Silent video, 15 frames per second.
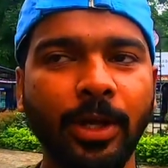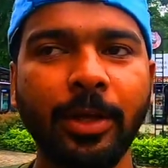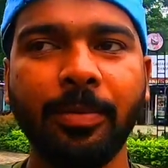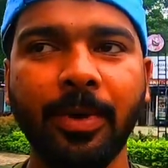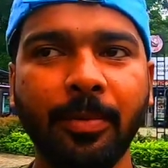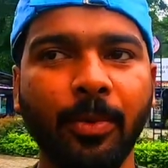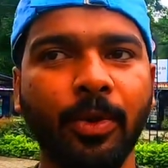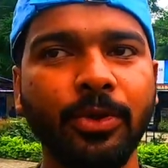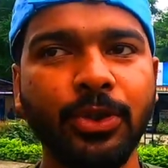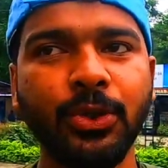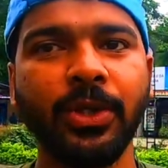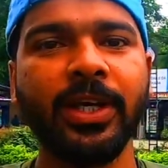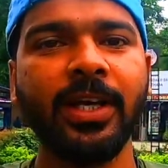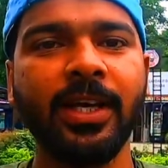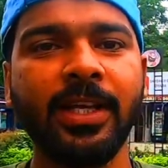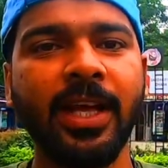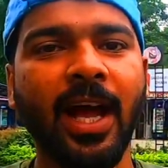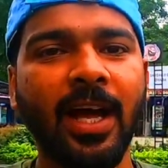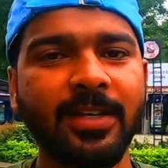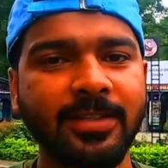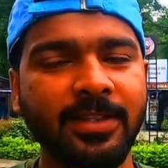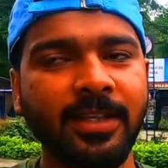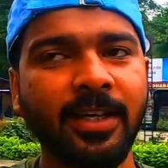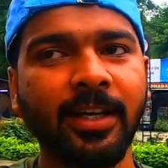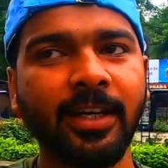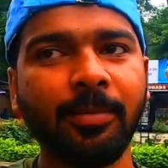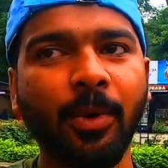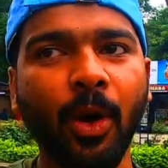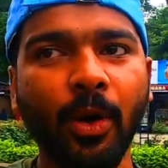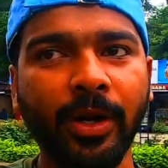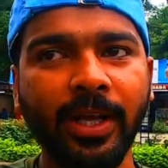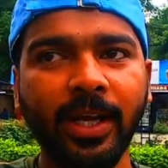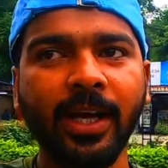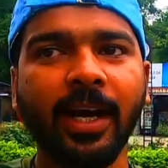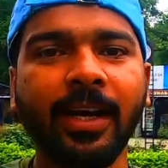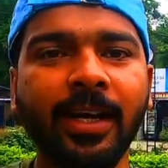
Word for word: वहीं पे पहुंच चुके हैं यहाँ से करीब और एक